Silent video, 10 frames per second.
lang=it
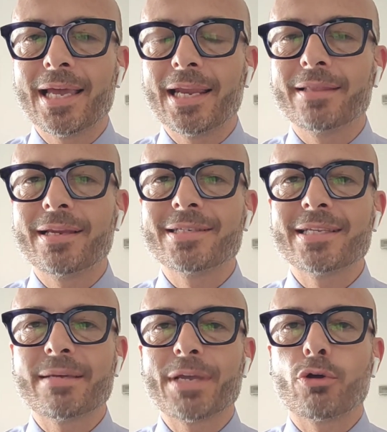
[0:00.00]
che la
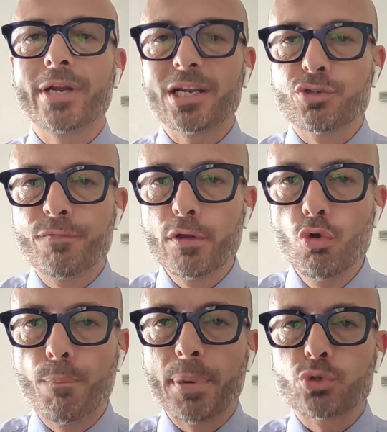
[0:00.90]
dirigenza bianconera
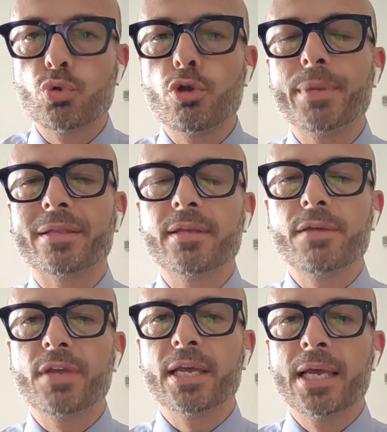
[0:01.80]
sviluppa sugli
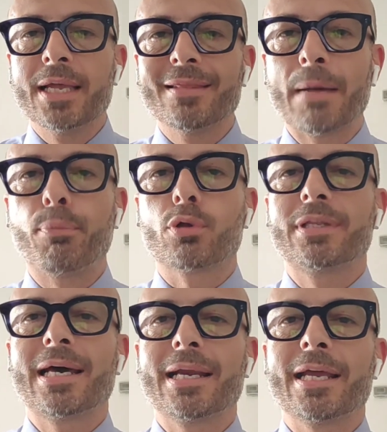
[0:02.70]
obiettivi da
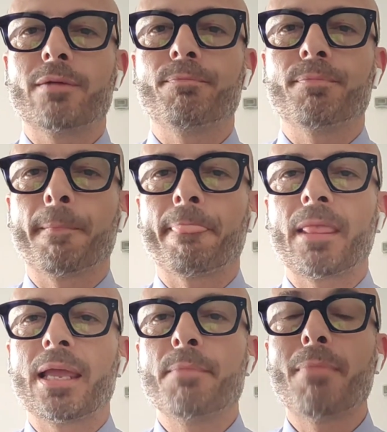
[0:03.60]
portare mh, mm,
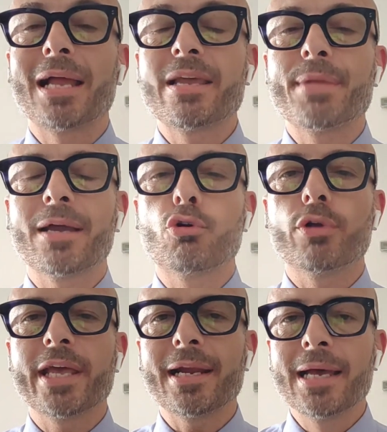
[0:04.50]
in maglia
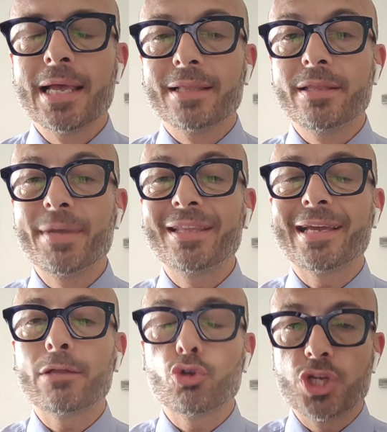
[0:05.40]
bianconera,
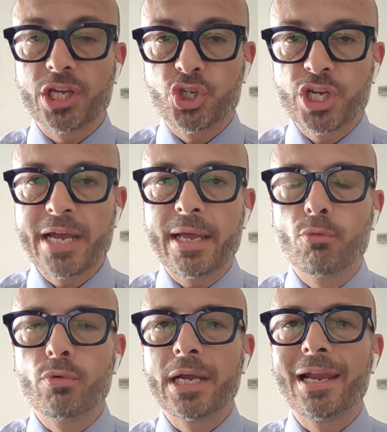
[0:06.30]
dimenticandoci che c'è
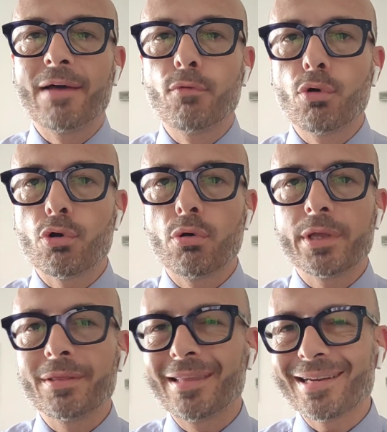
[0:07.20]
un lavoro
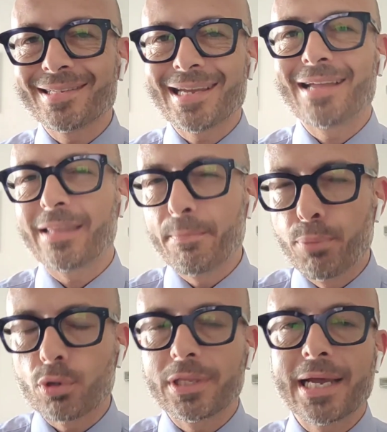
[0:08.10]
interessante,
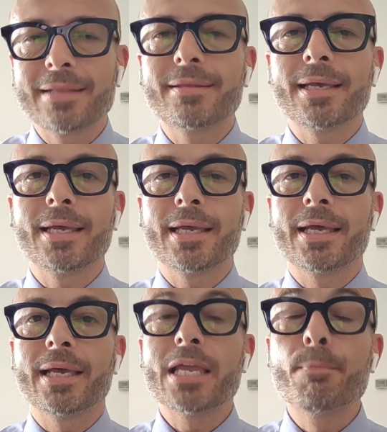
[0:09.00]
importante,
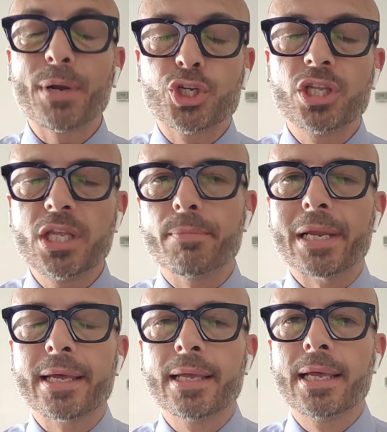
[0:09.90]
eh,
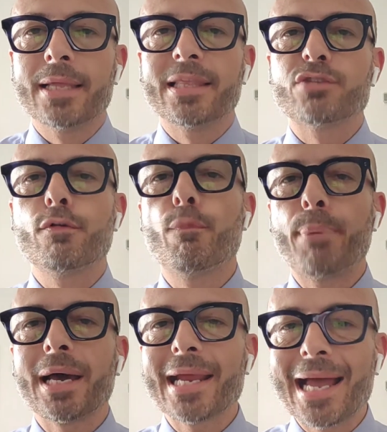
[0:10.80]
imprescindibile da
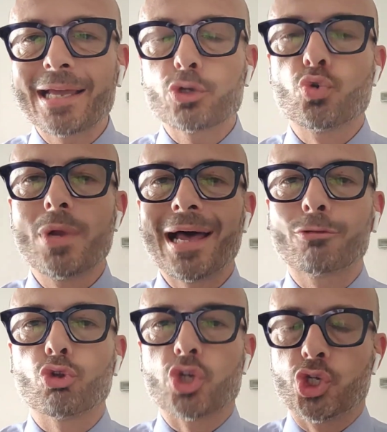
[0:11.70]
sviluppare anche sul
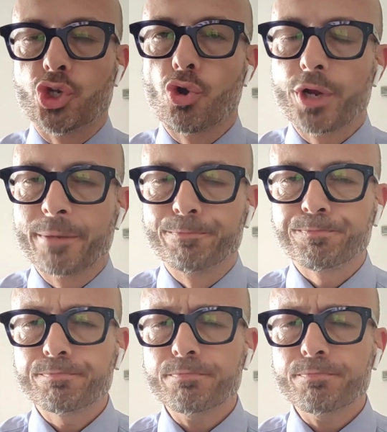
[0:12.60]
lato cessioni.